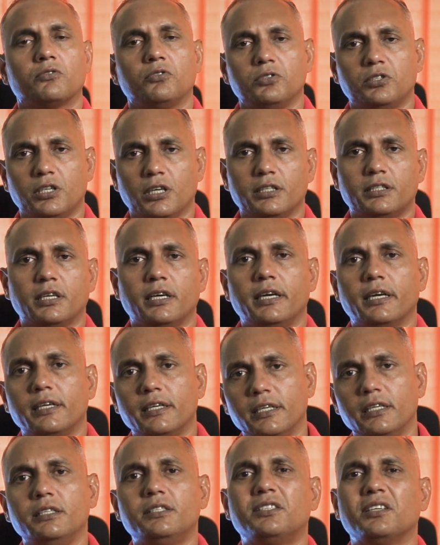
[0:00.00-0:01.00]
कुछ ऐसा एक
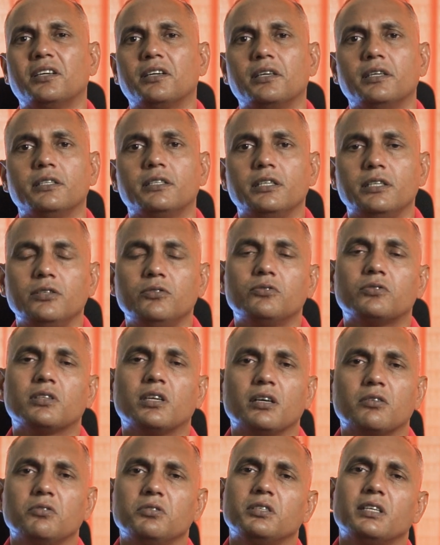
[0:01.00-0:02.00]
डील चल रही थी
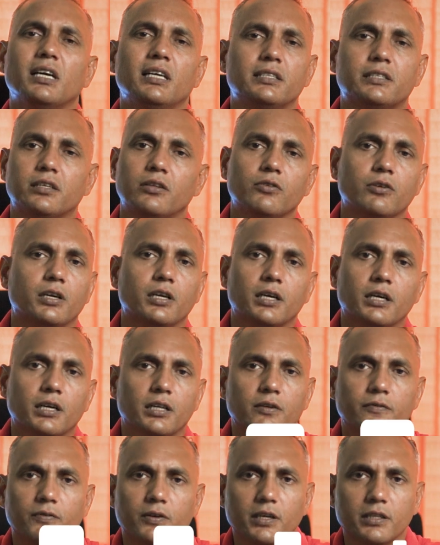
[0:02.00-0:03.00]
उसका कुछ कैंसिल वगैरह का
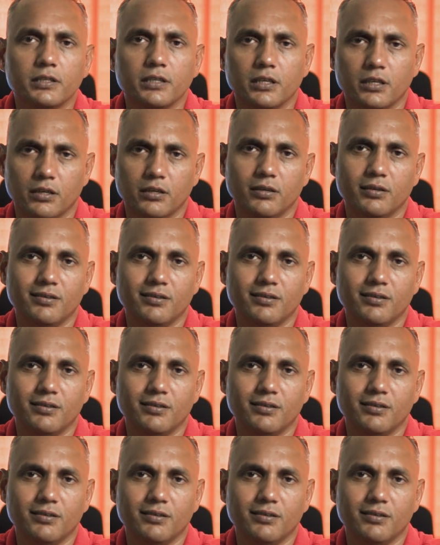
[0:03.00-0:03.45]
लफड़ा था